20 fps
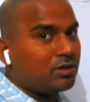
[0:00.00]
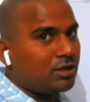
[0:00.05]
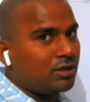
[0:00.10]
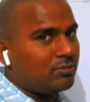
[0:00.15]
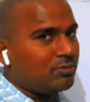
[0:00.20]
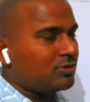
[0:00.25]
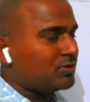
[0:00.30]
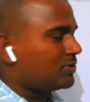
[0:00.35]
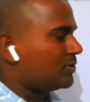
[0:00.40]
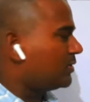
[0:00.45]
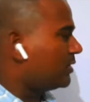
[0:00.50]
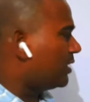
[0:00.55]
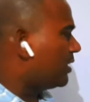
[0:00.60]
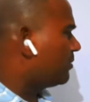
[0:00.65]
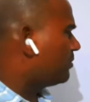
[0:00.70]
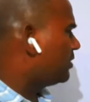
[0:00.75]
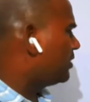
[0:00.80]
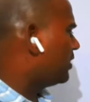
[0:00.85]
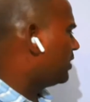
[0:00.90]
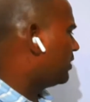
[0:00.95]
టైం వస్తుంది
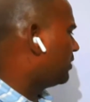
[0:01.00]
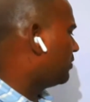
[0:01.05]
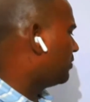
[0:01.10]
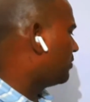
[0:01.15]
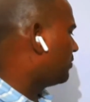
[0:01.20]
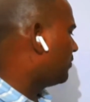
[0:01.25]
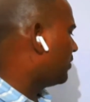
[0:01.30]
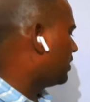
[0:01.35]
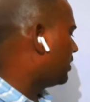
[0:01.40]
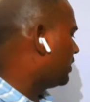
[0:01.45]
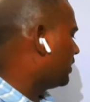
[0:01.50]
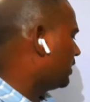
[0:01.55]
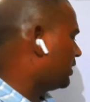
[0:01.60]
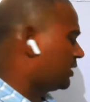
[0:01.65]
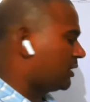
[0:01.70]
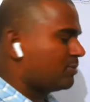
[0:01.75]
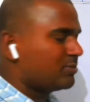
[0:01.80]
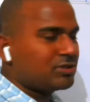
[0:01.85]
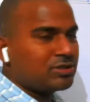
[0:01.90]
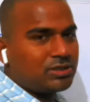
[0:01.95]
కాబట్టి ఇక్కడ ఒక వన్ డే
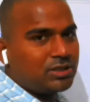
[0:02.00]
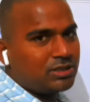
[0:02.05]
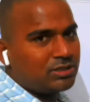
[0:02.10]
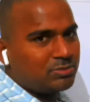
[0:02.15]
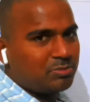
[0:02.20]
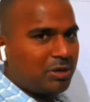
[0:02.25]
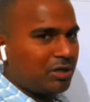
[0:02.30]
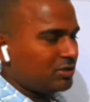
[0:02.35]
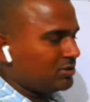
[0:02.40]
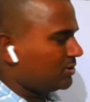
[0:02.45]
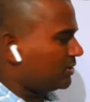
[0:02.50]
కెమిస్ట్రీకి స్పెండ్